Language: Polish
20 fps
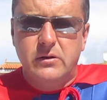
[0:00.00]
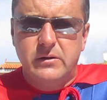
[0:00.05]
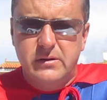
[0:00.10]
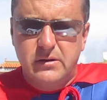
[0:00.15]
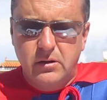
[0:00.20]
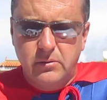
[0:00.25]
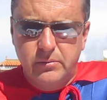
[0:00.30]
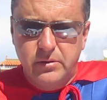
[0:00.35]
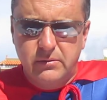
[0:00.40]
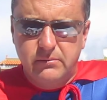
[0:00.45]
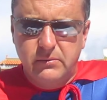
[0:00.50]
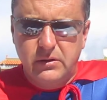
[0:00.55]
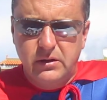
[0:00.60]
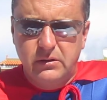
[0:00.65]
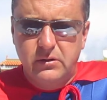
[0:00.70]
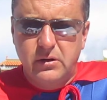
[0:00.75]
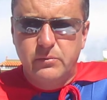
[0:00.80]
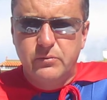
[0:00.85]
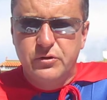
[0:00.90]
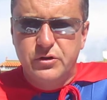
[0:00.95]
osoby. I
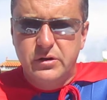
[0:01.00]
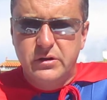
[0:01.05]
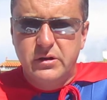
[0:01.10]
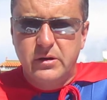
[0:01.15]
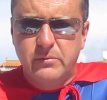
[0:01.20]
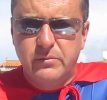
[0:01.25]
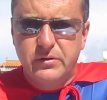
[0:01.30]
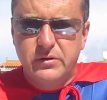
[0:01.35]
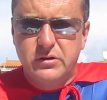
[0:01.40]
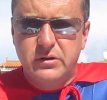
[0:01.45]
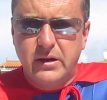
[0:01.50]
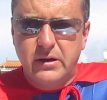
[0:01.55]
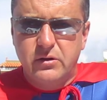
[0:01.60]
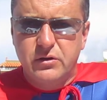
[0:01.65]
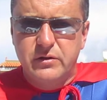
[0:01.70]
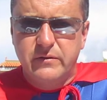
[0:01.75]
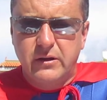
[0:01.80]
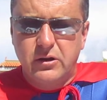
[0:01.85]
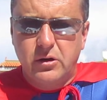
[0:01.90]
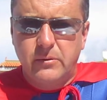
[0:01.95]
to musicie być
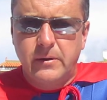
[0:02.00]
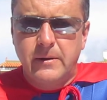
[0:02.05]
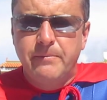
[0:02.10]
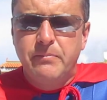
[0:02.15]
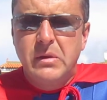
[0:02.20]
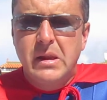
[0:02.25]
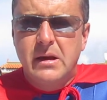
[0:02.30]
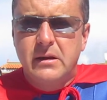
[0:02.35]
tego świadomi.